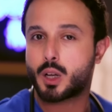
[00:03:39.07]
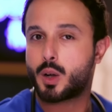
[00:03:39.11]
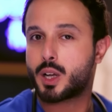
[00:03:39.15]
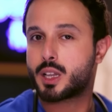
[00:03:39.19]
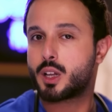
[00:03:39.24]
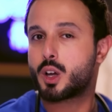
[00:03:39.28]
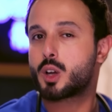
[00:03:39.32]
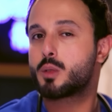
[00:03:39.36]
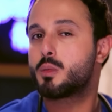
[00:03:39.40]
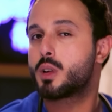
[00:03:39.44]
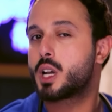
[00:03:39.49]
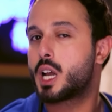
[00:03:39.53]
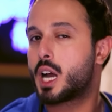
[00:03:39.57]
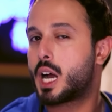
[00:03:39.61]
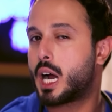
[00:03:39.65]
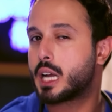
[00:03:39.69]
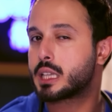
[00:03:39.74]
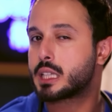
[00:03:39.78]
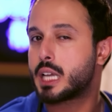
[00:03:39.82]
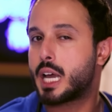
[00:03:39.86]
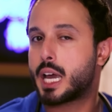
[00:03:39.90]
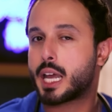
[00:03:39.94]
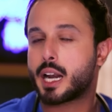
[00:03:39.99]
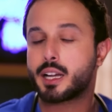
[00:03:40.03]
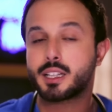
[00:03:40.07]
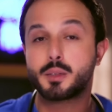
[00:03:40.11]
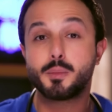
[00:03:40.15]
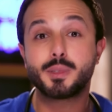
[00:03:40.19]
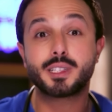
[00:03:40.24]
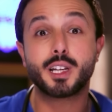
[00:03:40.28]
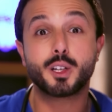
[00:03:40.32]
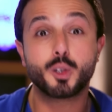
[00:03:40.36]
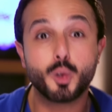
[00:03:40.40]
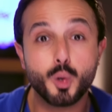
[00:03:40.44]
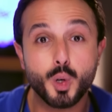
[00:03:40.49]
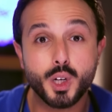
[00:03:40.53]
دار وانا خطير
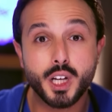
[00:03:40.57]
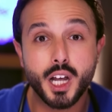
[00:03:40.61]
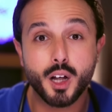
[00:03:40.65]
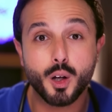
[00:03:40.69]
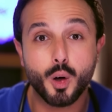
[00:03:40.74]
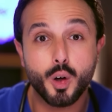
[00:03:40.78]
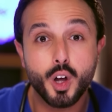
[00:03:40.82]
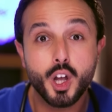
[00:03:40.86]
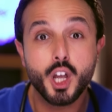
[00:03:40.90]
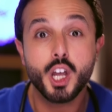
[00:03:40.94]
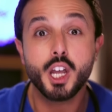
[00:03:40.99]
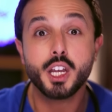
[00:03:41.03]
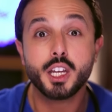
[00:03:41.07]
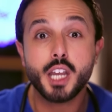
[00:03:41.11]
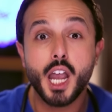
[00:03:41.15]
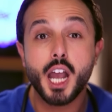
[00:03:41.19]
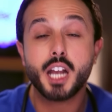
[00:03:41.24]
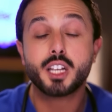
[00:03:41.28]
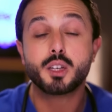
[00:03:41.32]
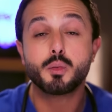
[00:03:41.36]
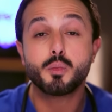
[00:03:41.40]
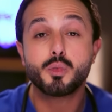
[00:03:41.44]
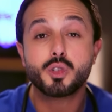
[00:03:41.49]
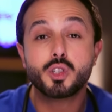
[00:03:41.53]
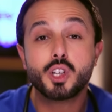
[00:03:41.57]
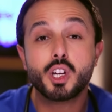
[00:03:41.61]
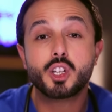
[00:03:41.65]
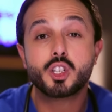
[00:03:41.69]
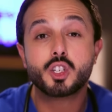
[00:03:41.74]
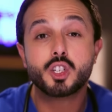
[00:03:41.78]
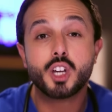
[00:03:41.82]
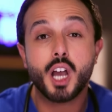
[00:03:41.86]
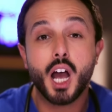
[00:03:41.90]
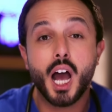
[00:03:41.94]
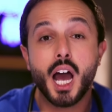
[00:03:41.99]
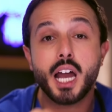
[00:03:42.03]
سميتها الكلوكاغون كتمشي
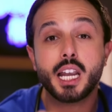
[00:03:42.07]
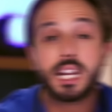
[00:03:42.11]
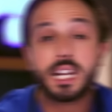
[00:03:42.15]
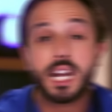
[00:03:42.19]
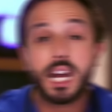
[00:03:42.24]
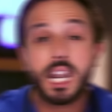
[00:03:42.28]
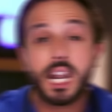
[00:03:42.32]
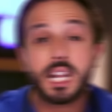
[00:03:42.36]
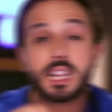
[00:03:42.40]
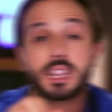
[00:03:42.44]
تشقى عليك على